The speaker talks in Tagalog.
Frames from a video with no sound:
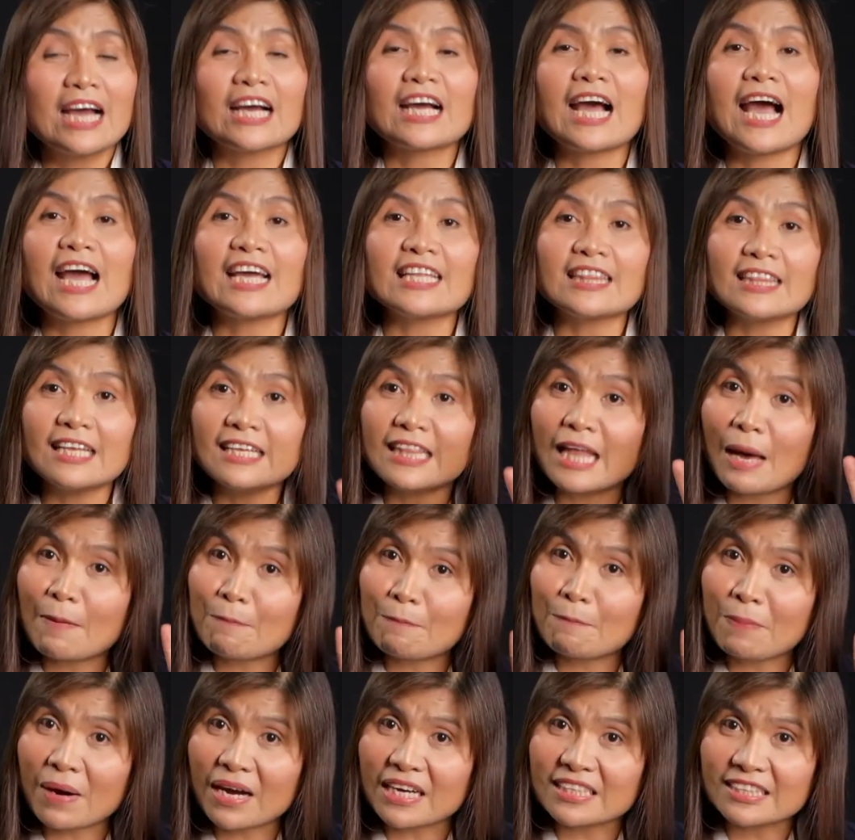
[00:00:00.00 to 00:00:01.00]
Kahit na
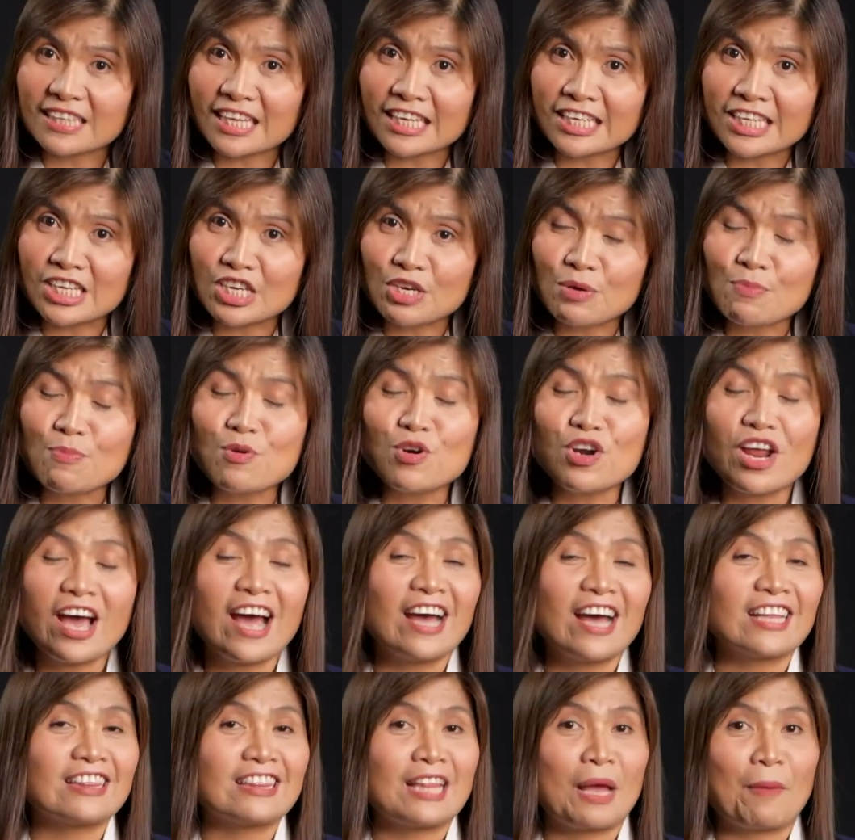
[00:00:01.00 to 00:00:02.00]
napakatalino mo
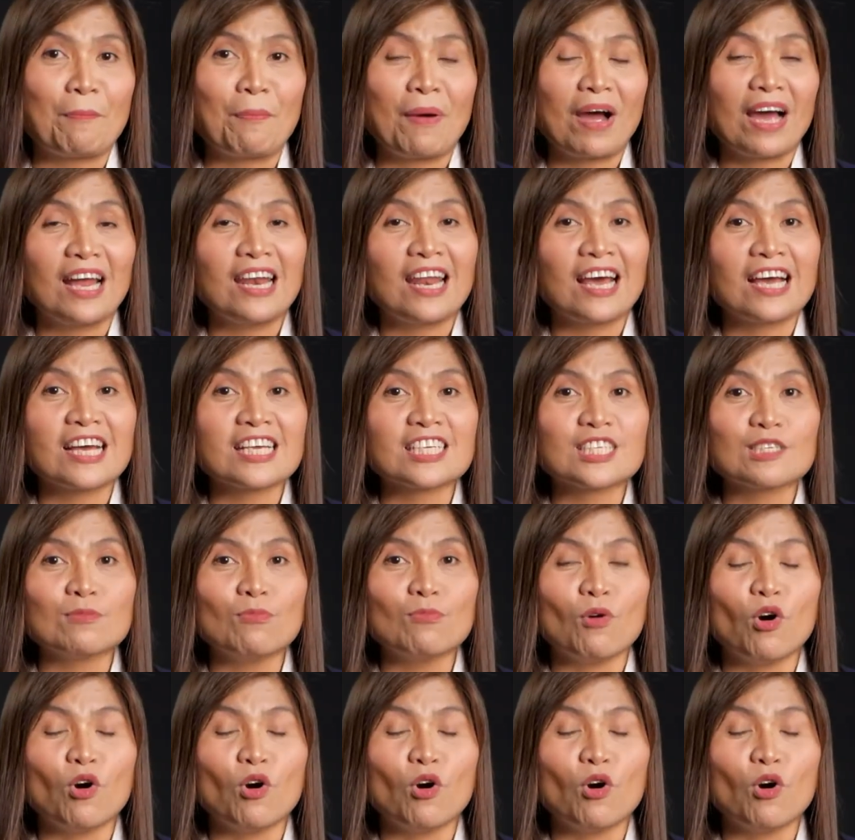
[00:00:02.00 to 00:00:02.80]
na at napakalakas